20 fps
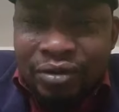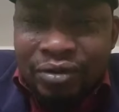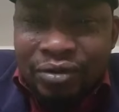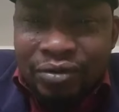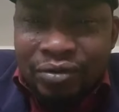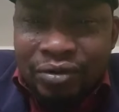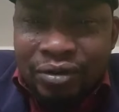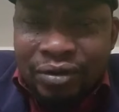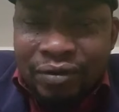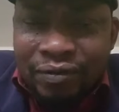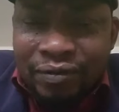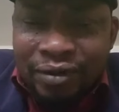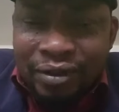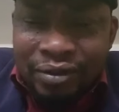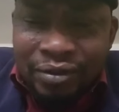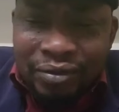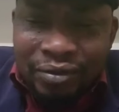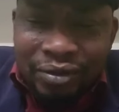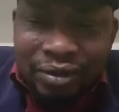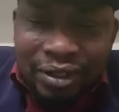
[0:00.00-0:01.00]
une Côte d'Ivoire
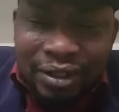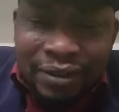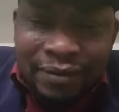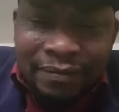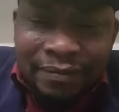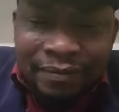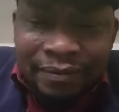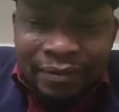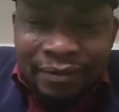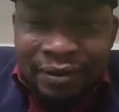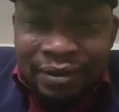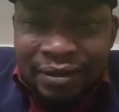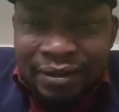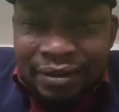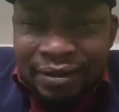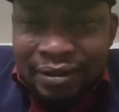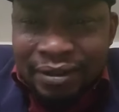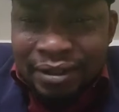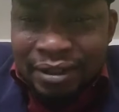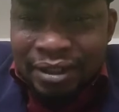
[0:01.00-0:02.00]
unie,
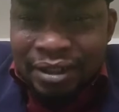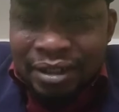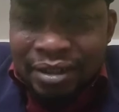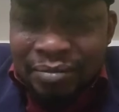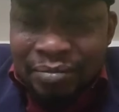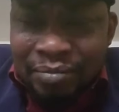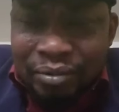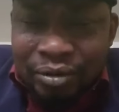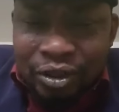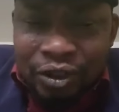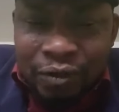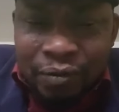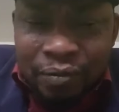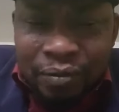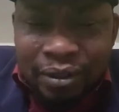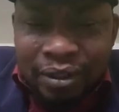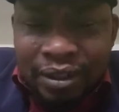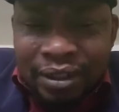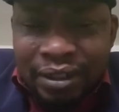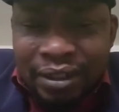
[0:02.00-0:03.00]

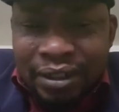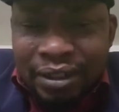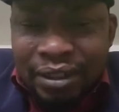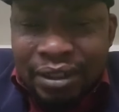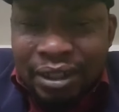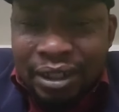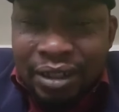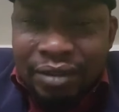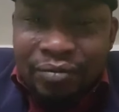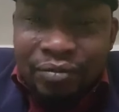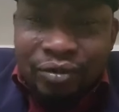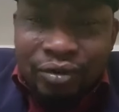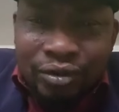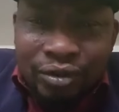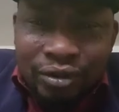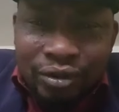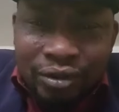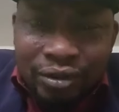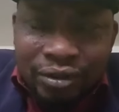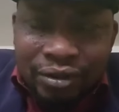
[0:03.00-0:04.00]
prospère et
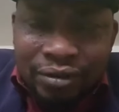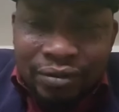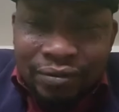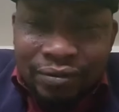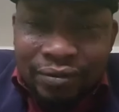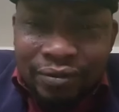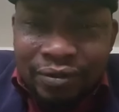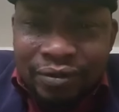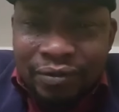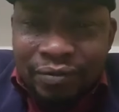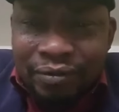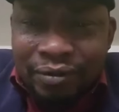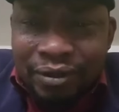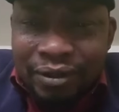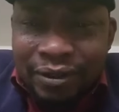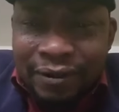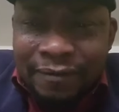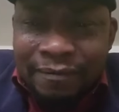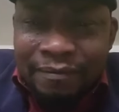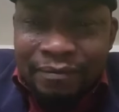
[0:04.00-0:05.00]
harmonieuse. Vous
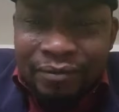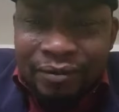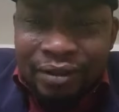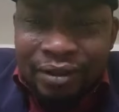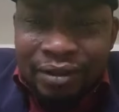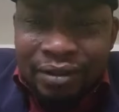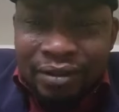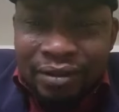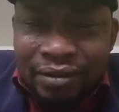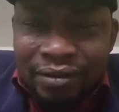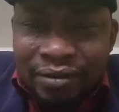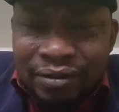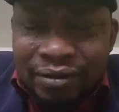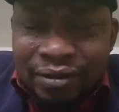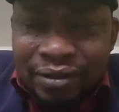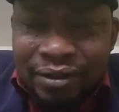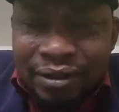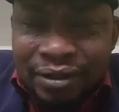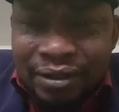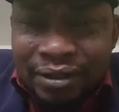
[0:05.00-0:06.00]
comprenez Donc
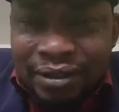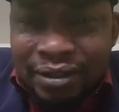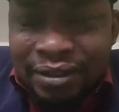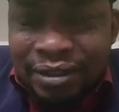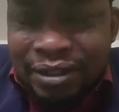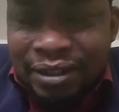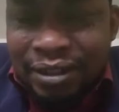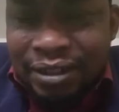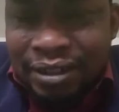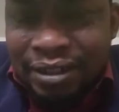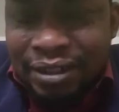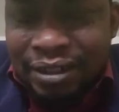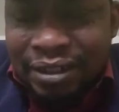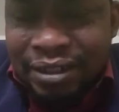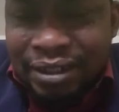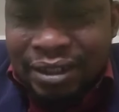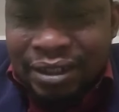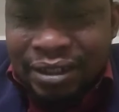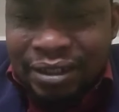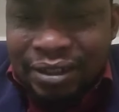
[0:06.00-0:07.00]
c'est de cela qu'il
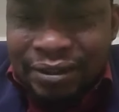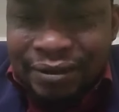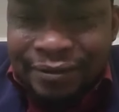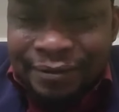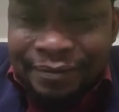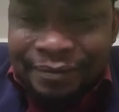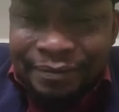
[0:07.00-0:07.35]
s'agit.